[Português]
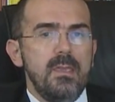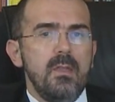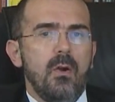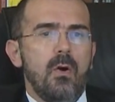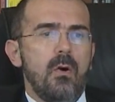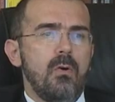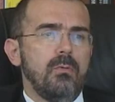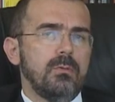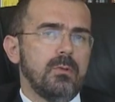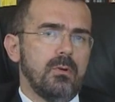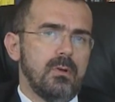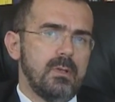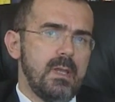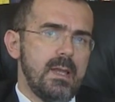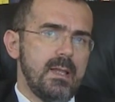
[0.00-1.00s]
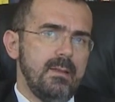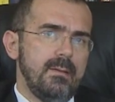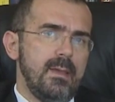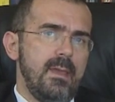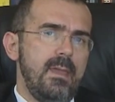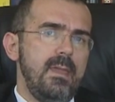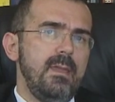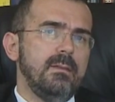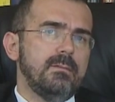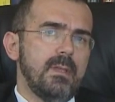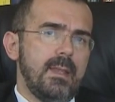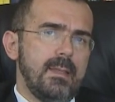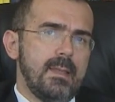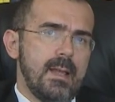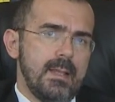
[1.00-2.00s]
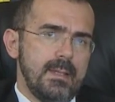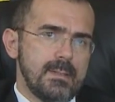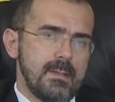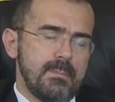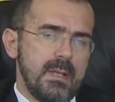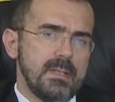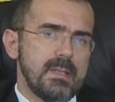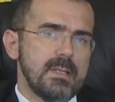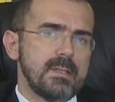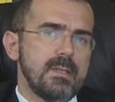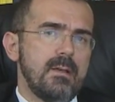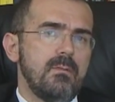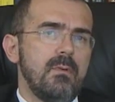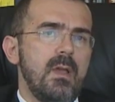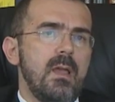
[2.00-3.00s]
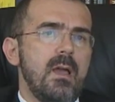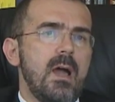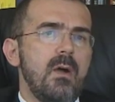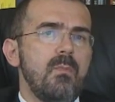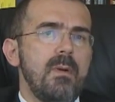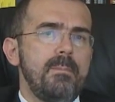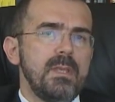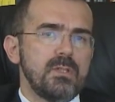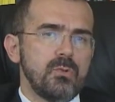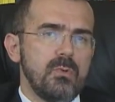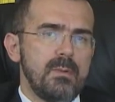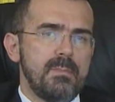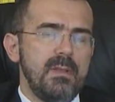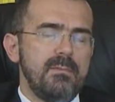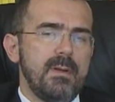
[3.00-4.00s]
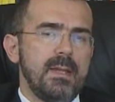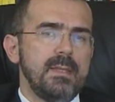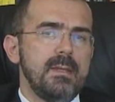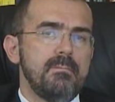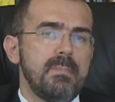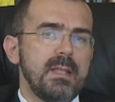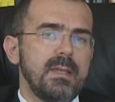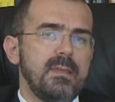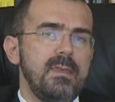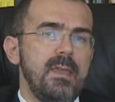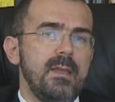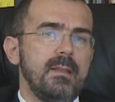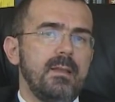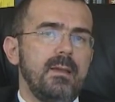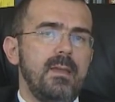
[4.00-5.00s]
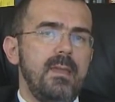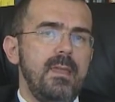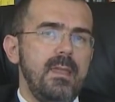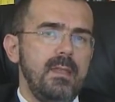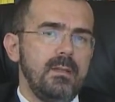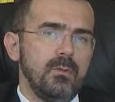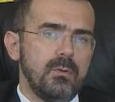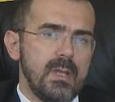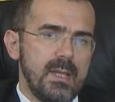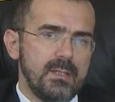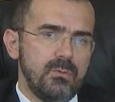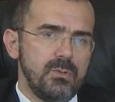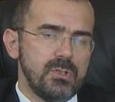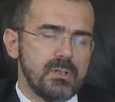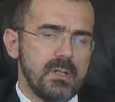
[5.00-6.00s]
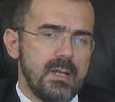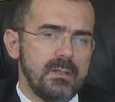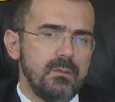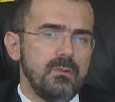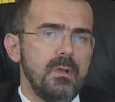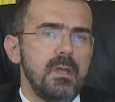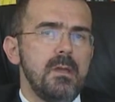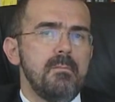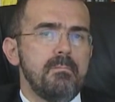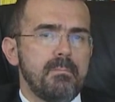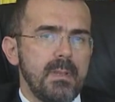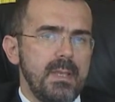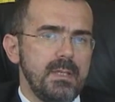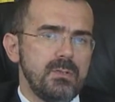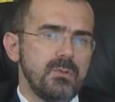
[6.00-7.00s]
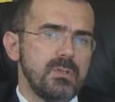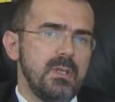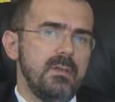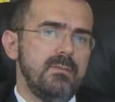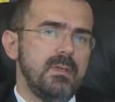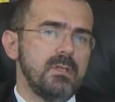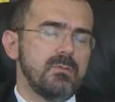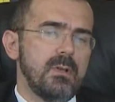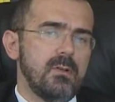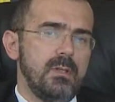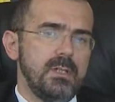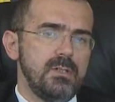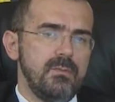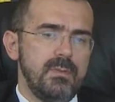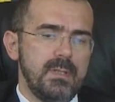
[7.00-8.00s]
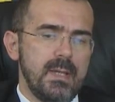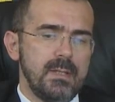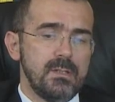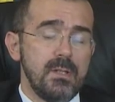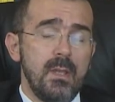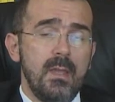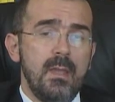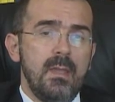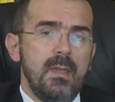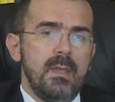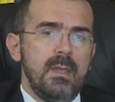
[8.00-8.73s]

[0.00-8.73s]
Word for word: e outorgar, entregar essa prestação a uma pessoa privada para que ela, em lugar do Estado, preste o serviço à coletividade.